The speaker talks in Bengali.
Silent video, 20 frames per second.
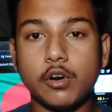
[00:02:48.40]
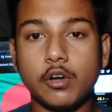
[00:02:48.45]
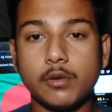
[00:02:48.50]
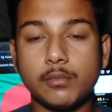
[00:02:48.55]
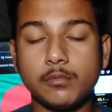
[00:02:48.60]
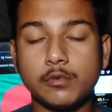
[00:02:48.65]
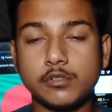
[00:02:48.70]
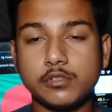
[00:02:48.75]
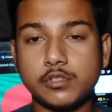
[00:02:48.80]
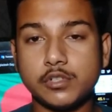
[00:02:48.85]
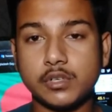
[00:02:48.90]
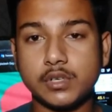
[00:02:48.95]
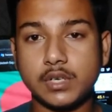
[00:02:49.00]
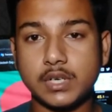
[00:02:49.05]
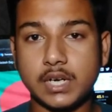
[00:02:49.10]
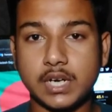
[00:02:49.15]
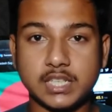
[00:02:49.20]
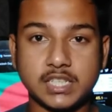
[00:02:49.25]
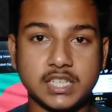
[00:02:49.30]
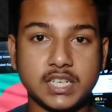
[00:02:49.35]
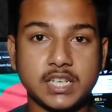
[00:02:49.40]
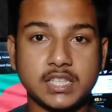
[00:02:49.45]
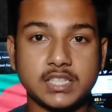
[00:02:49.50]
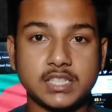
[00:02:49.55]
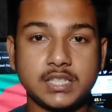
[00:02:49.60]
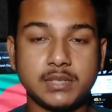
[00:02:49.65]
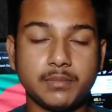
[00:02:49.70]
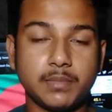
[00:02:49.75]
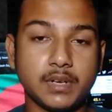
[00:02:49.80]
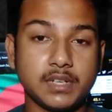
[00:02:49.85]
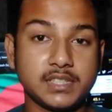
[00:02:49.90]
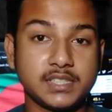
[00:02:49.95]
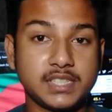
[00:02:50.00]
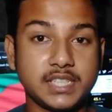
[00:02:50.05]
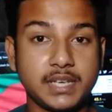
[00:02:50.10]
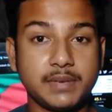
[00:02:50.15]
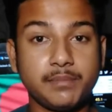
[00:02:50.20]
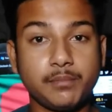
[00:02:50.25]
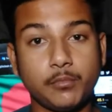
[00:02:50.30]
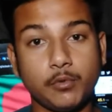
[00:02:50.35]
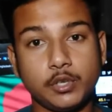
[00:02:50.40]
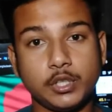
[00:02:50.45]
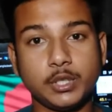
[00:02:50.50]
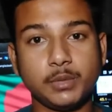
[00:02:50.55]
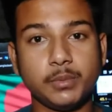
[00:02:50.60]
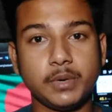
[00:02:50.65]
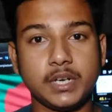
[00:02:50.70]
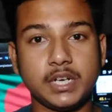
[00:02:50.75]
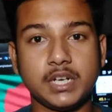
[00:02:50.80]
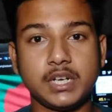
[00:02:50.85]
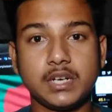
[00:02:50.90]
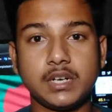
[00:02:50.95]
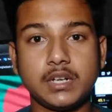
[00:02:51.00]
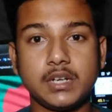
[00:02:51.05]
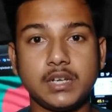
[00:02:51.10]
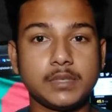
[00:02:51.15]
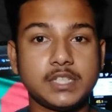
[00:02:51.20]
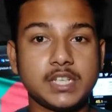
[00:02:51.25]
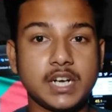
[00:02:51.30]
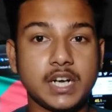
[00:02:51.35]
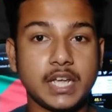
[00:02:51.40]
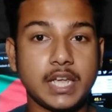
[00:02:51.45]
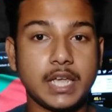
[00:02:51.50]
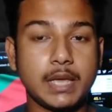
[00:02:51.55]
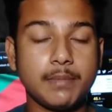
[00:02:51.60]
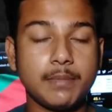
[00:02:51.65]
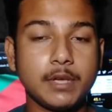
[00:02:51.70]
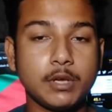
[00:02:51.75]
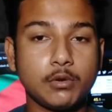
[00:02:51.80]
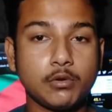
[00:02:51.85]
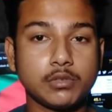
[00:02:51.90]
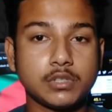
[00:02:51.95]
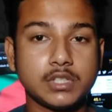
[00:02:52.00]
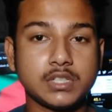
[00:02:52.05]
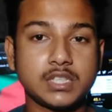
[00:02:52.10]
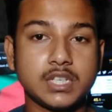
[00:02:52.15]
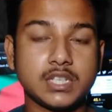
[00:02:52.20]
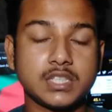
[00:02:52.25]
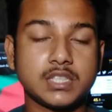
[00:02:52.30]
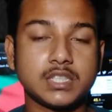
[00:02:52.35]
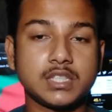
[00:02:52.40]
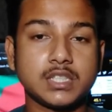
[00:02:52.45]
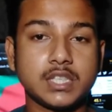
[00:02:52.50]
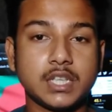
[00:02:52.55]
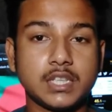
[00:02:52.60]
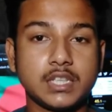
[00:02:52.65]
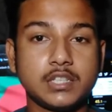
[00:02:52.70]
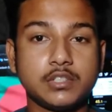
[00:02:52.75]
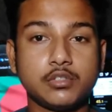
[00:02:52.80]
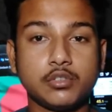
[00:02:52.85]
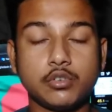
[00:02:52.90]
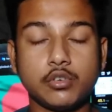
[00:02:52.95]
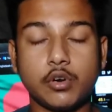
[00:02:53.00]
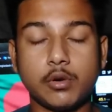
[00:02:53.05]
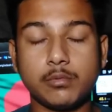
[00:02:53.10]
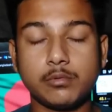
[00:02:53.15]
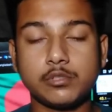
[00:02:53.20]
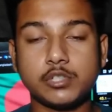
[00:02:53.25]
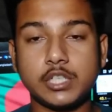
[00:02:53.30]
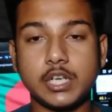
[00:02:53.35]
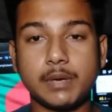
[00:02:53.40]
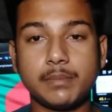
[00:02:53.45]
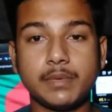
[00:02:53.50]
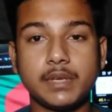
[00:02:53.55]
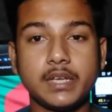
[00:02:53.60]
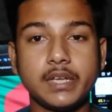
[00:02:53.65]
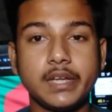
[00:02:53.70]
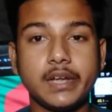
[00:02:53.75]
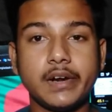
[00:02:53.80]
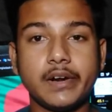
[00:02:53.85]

অলমোস্ট কাছাকাছি বা সেম বলতে পারেন তবে যারা গেমিং করতে চাচ্ছেন তাদের জন্য অবশ্যই আমি